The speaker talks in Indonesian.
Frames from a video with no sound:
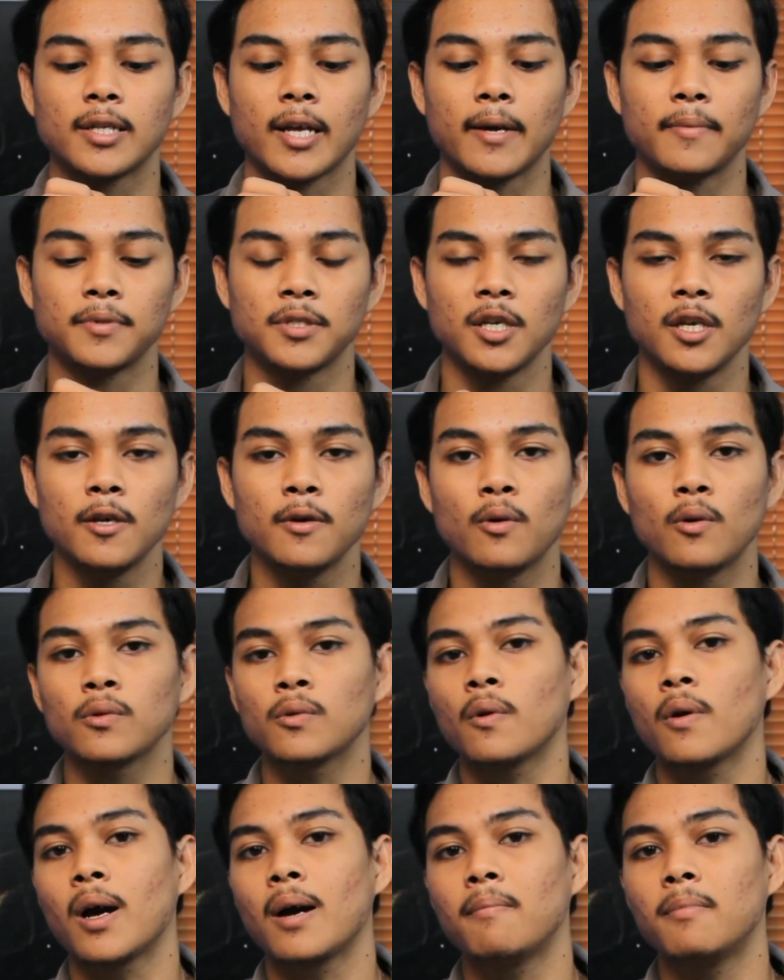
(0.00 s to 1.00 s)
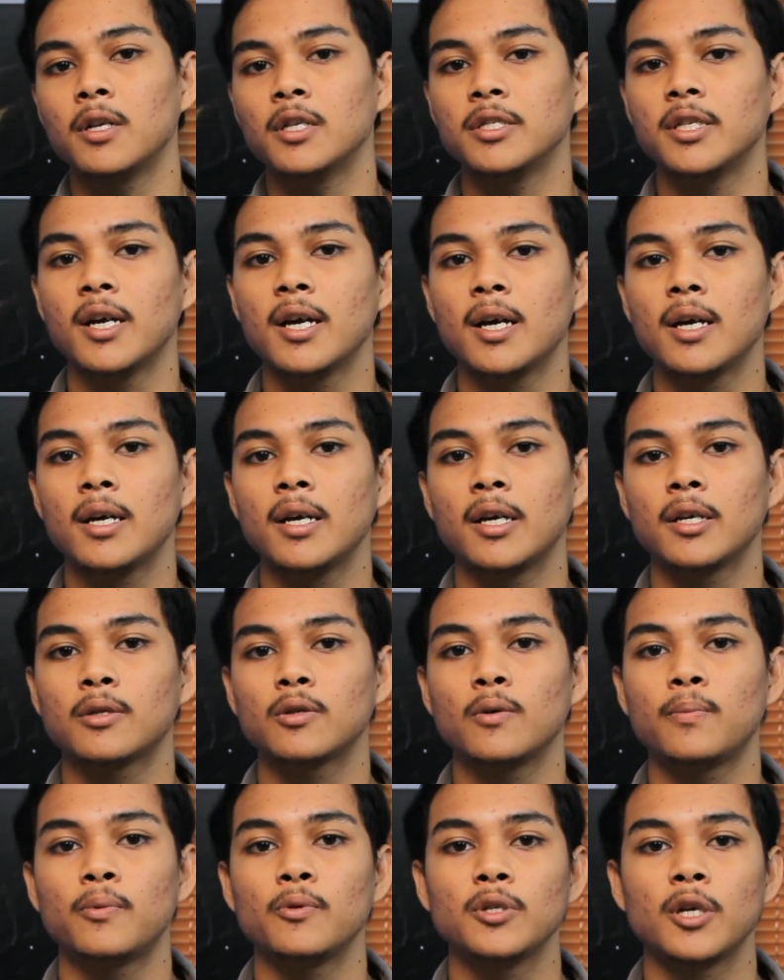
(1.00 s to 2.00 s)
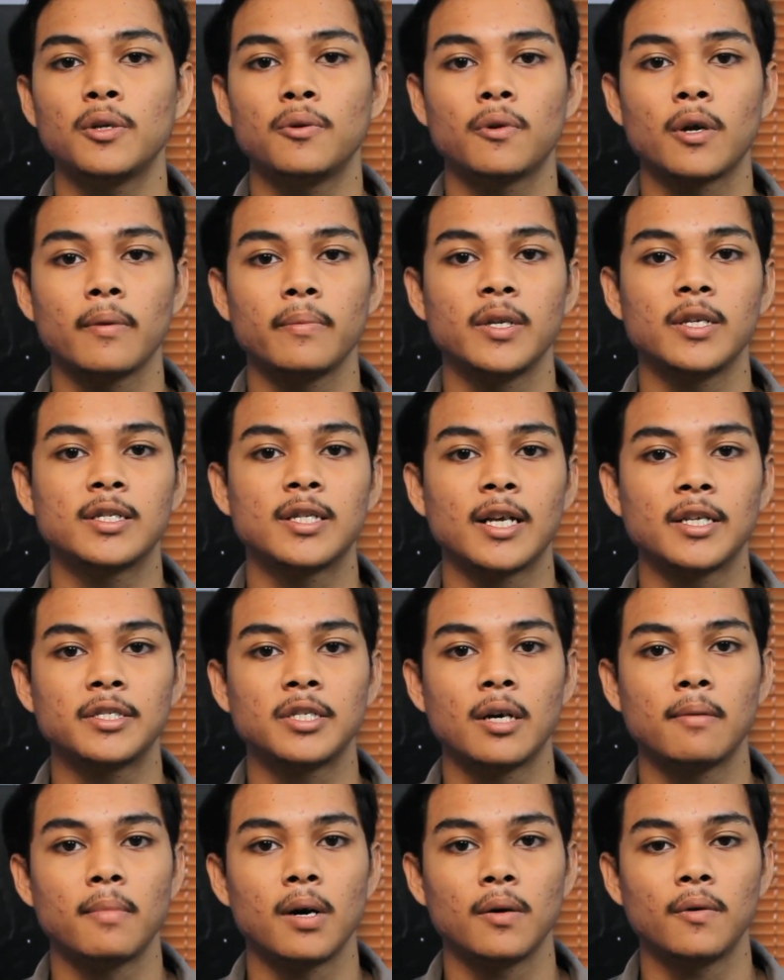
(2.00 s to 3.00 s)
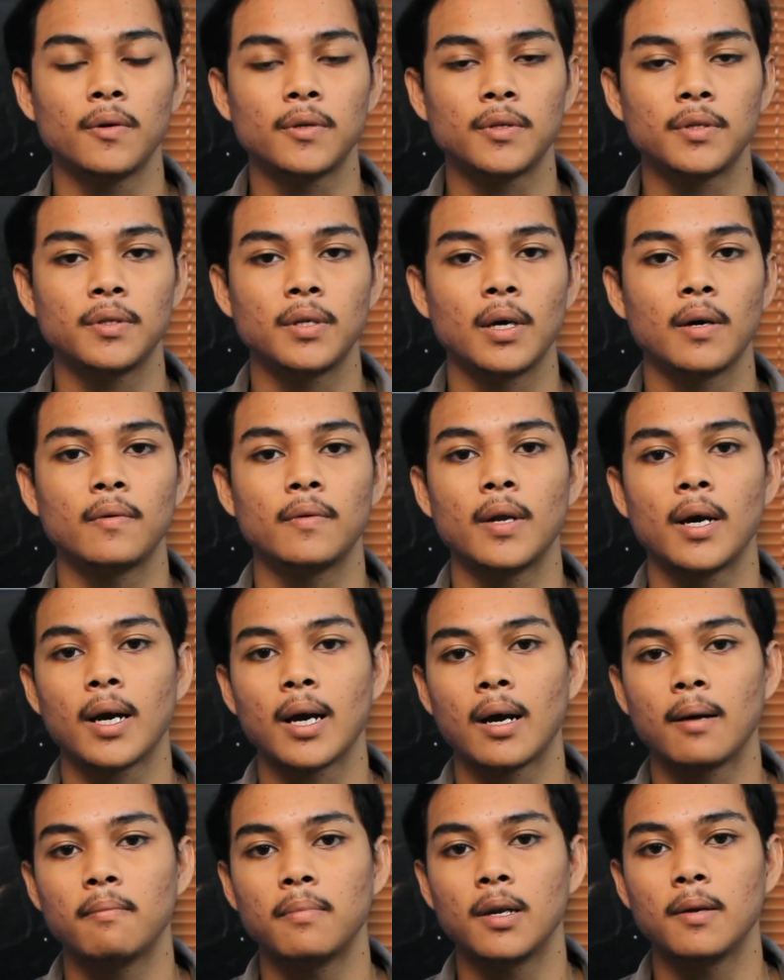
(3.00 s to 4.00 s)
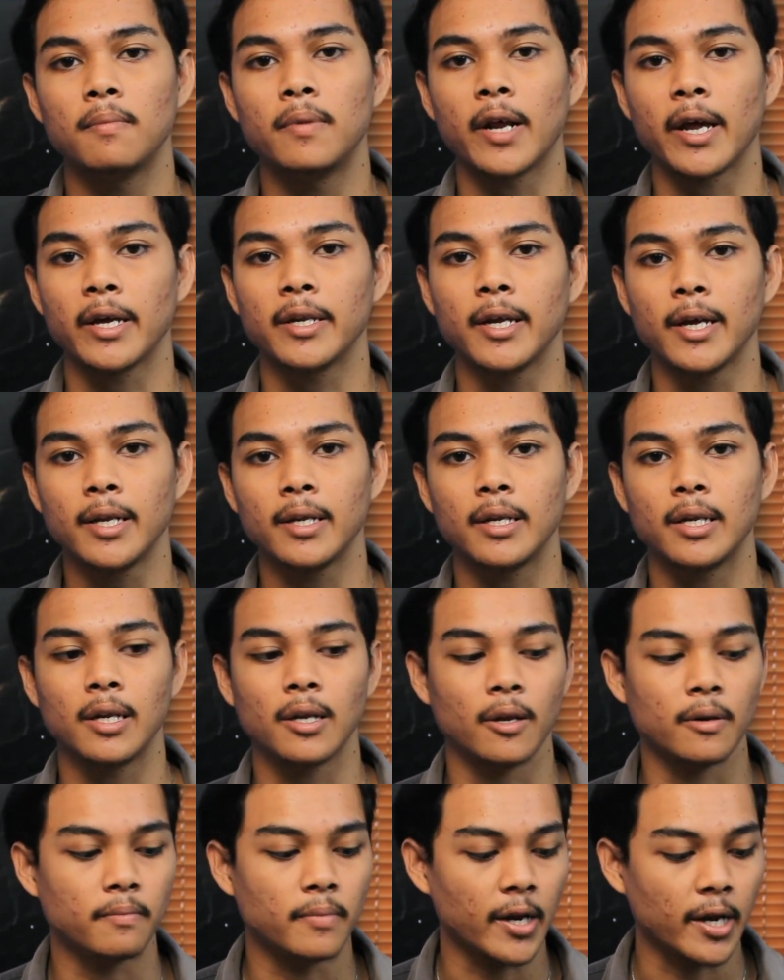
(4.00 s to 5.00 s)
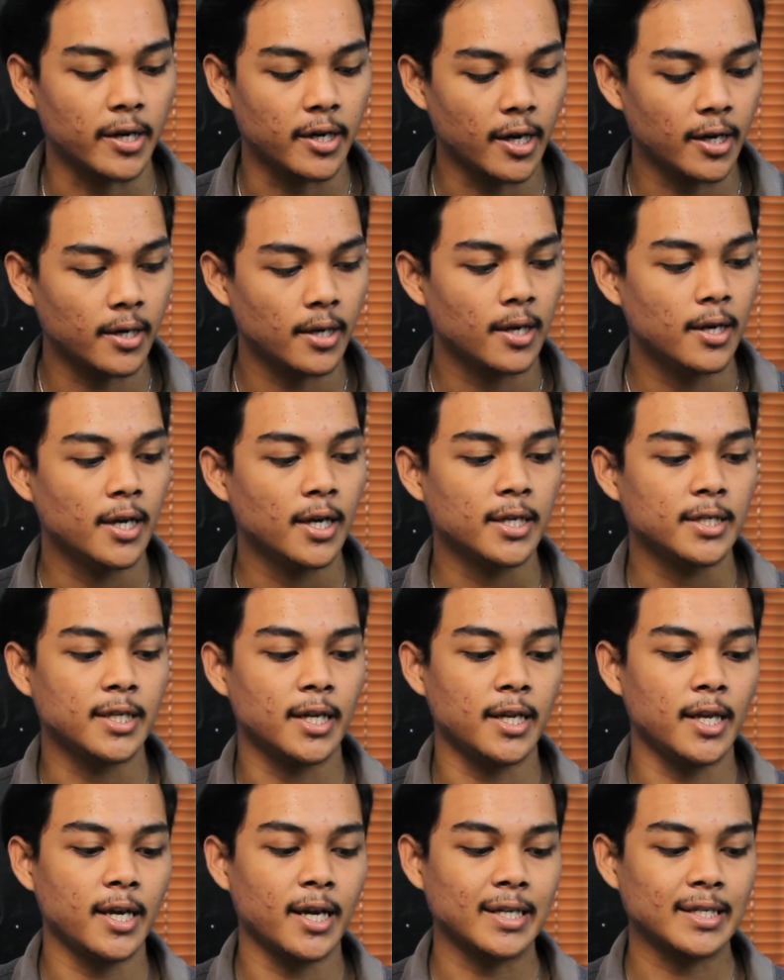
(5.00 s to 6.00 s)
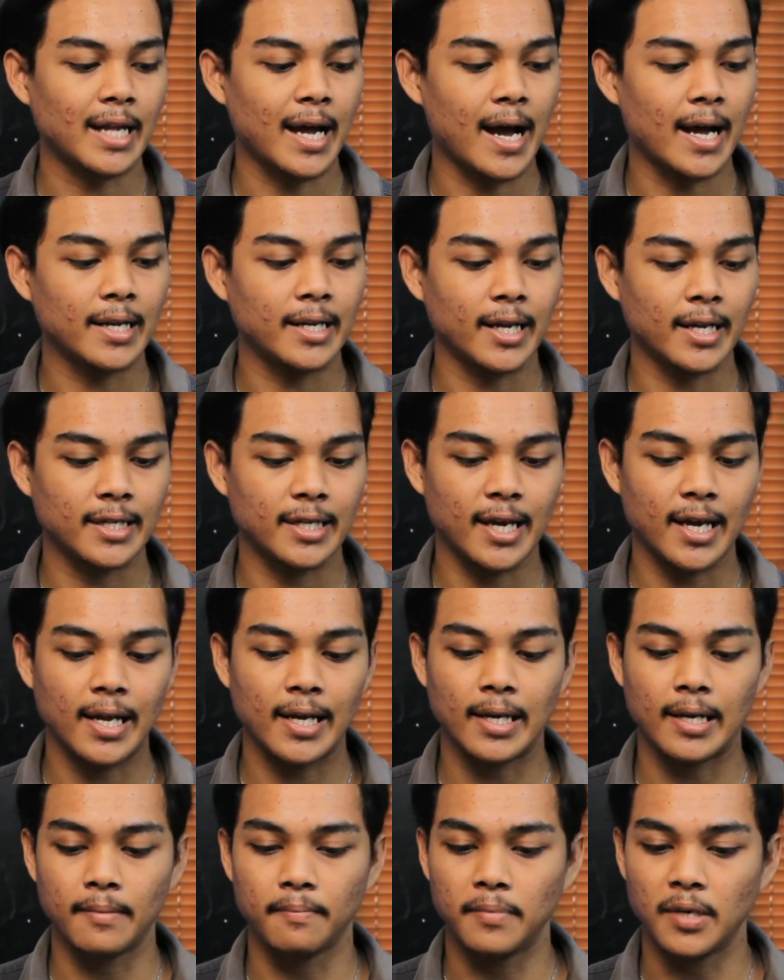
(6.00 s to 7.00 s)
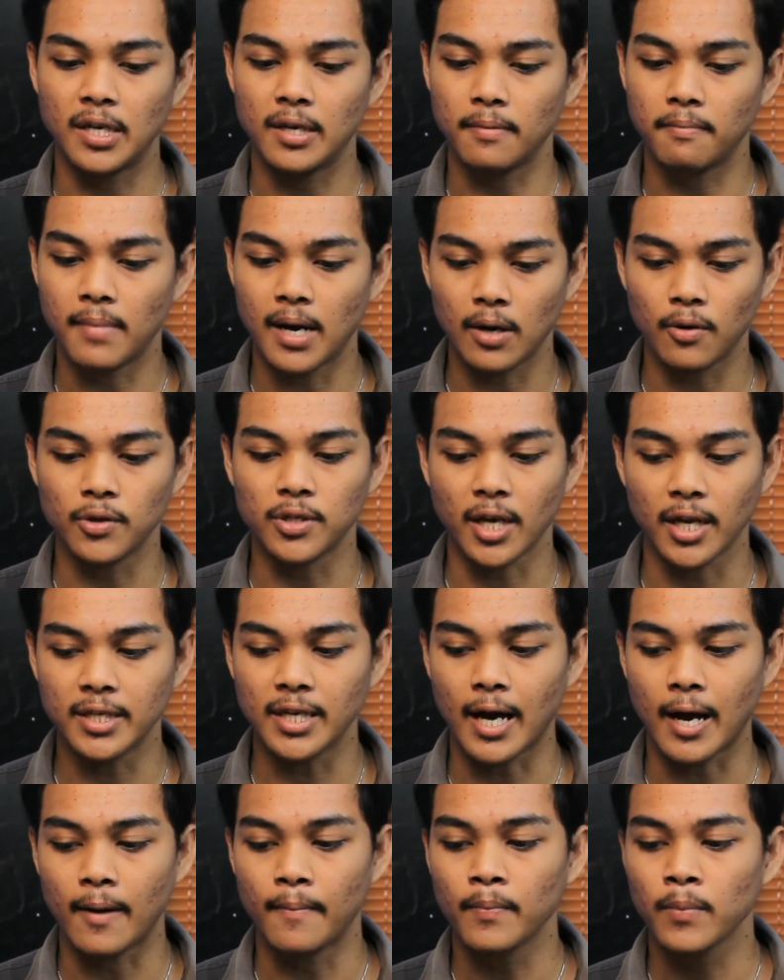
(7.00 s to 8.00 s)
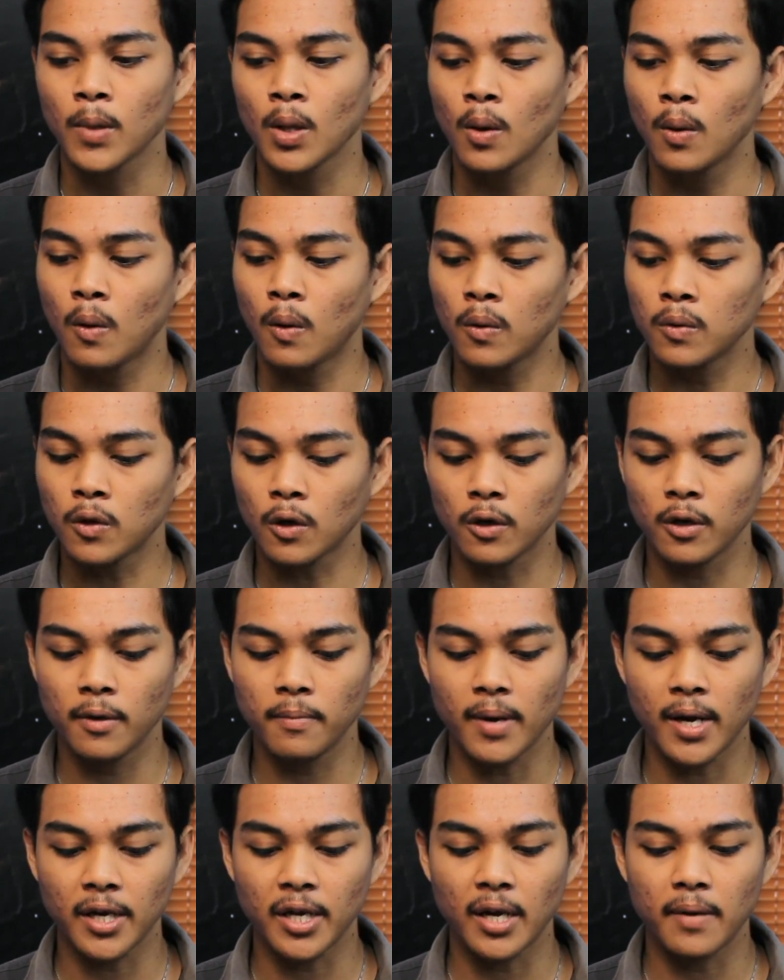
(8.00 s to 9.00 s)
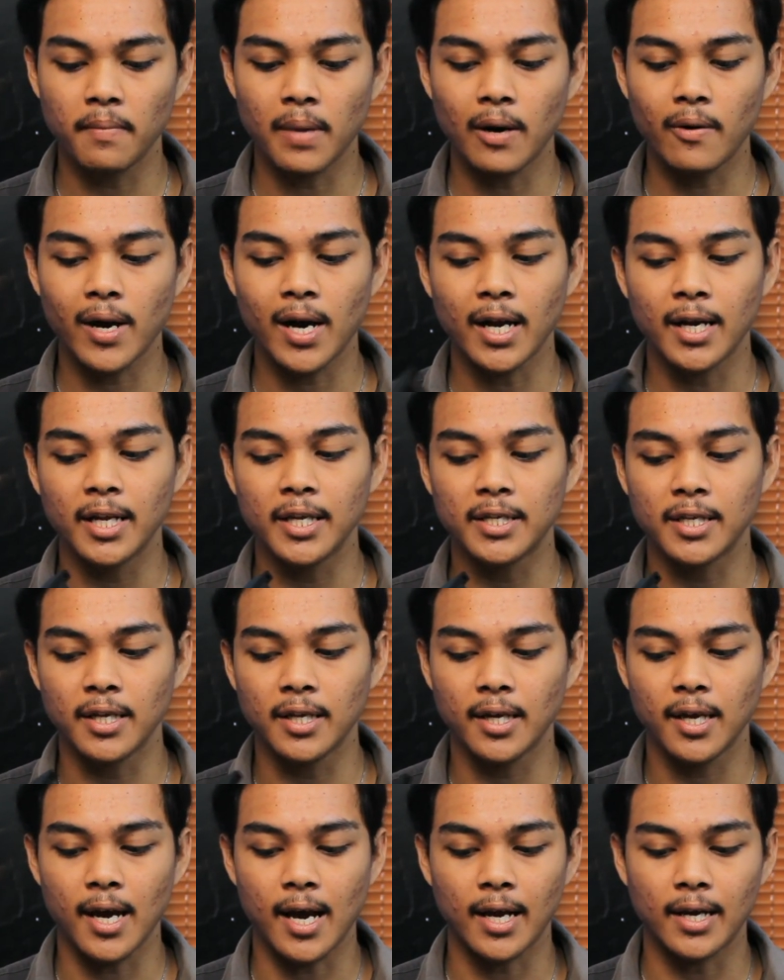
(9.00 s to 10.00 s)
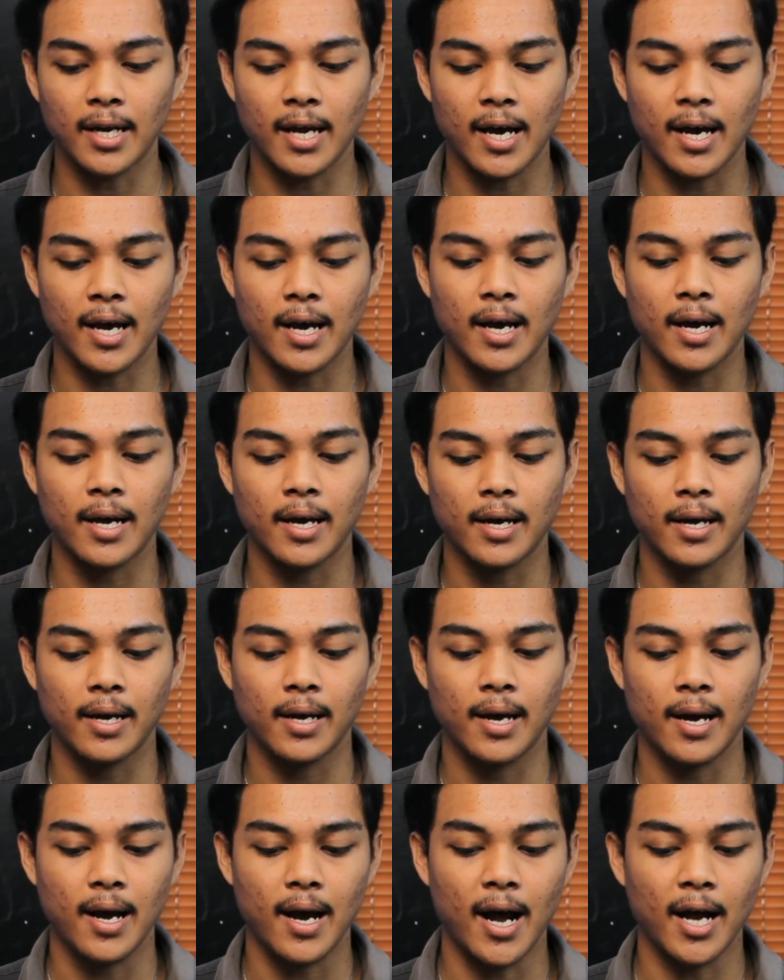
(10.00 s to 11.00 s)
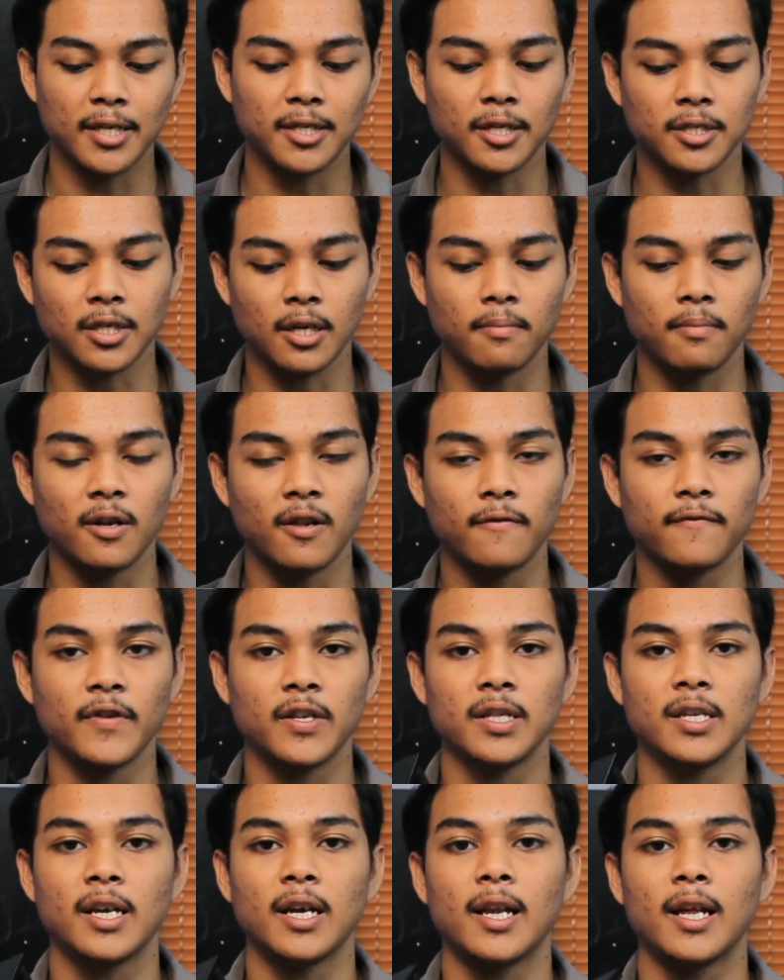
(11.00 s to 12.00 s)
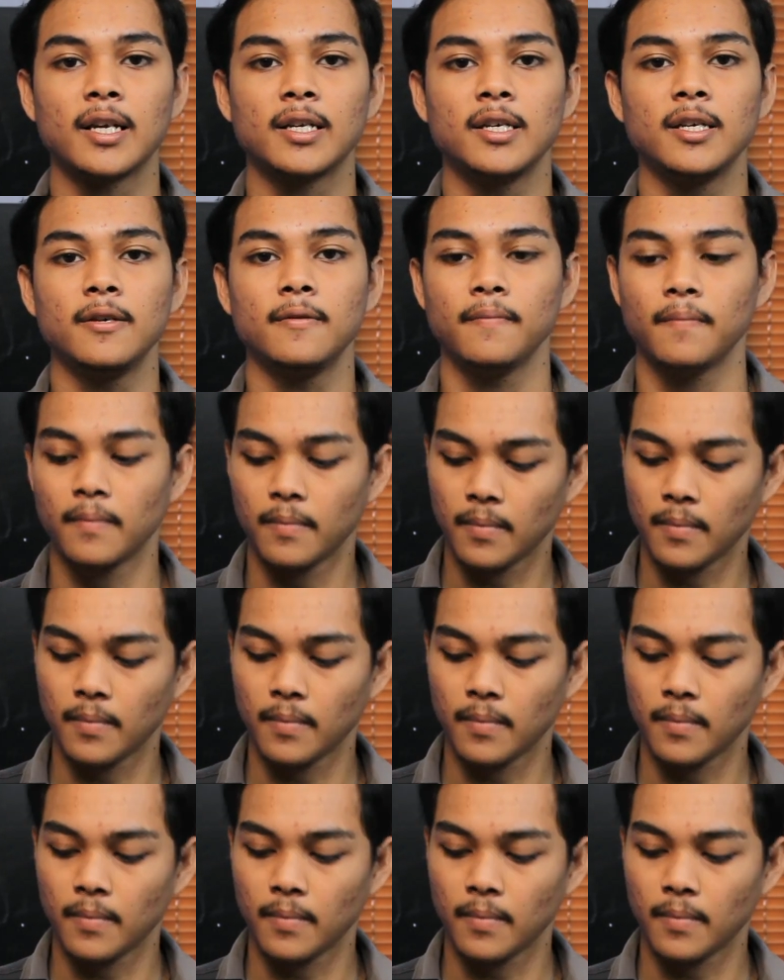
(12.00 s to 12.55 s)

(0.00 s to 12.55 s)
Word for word: type C. Untuk kabelnya itu punya durabilitas yang bagus, dia udah kabel braided, nylon braided. Jadi ketahanannya lebih bagus aja. Untuk di bagian bawah di sini ada adjustable fitnya lagi